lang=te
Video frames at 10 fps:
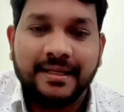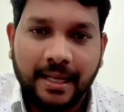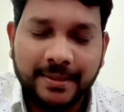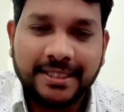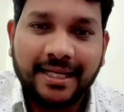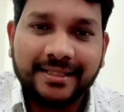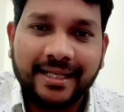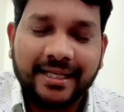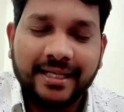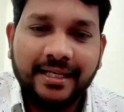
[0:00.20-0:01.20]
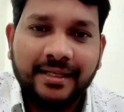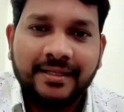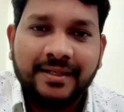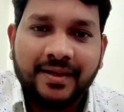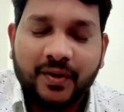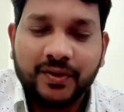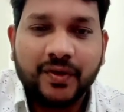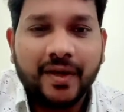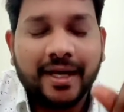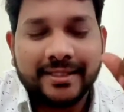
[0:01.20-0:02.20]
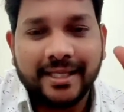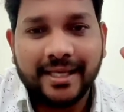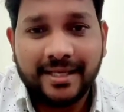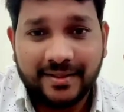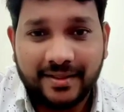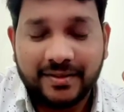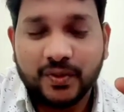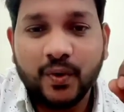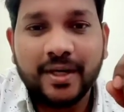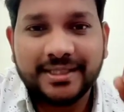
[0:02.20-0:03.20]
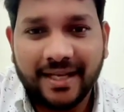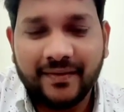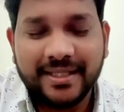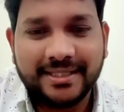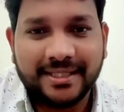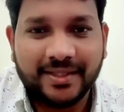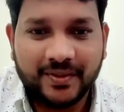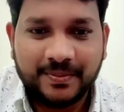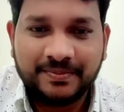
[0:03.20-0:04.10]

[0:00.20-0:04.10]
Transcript: నమస్తే అందరికీ కొద్ది రోజులు అయితే స్కూల్ సెలవులు ఇచ్చేస్తారు